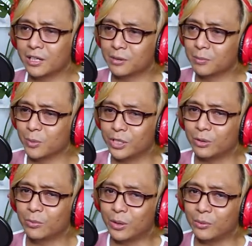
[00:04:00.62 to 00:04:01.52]
ng more
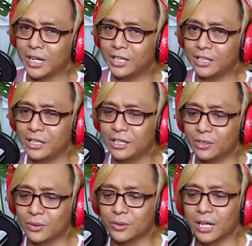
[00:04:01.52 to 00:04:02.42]
than one week I think
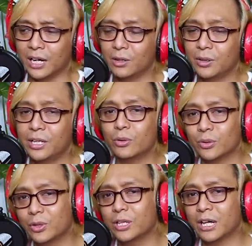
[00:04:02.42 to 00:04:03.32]
ito dahil in
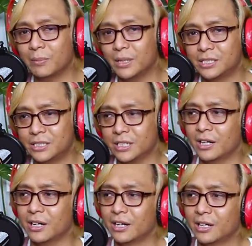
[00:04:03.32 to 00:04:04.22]
order namin
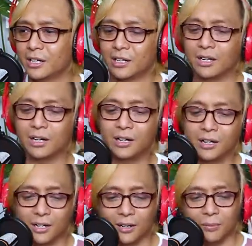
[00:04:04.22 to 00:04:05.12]
siya
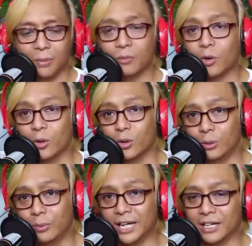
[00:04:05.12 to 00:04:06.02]
uh, before
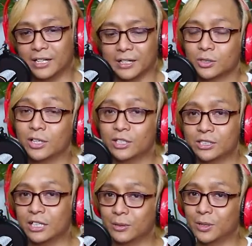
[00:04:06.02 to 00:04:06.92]
Holy Week. So
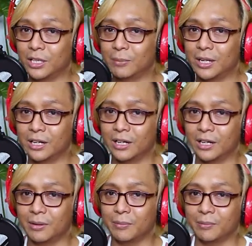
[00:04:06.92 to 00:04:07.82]
understandable naman
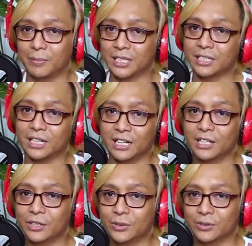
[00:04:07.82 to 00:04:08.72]
na
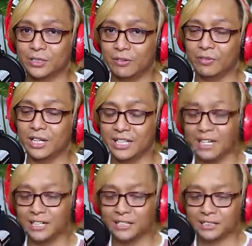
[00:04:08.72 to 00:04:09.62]
matatagalan yung delivery
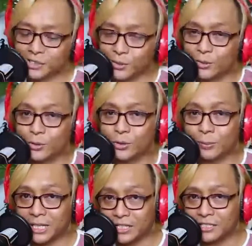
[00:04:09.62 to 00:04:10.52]
niya. So nung
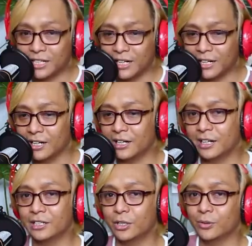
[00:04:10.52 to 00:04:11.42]
dumating siya,
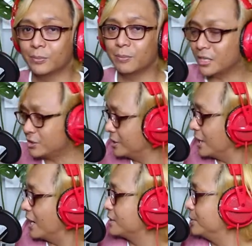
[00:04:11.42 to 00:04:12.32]
uh, ito yung box
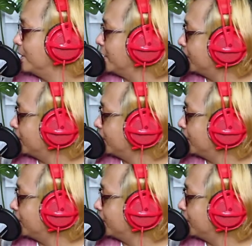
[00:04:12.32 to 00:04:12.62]
niya. Actually